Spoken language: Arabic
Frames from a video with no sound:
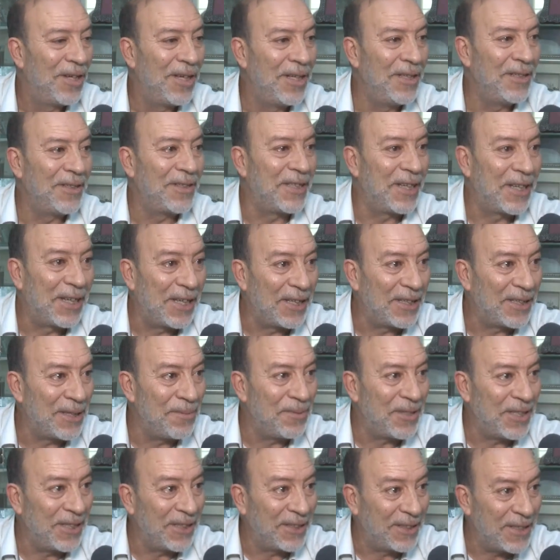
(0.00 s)
انت كي
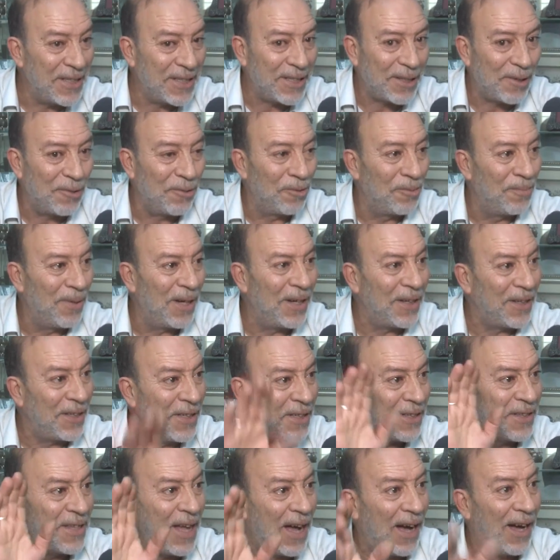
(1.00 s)
تمشي تسقلو برك
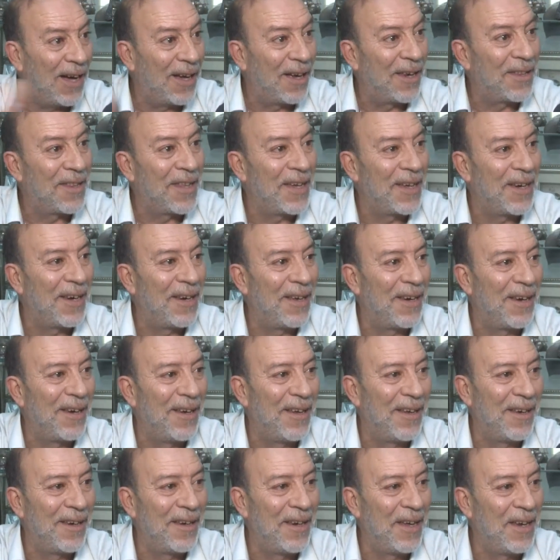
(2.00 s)
يتنحى هذا
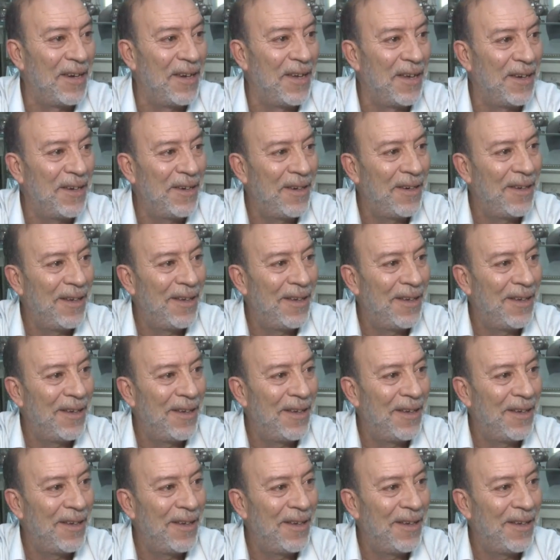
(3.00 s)
الهلال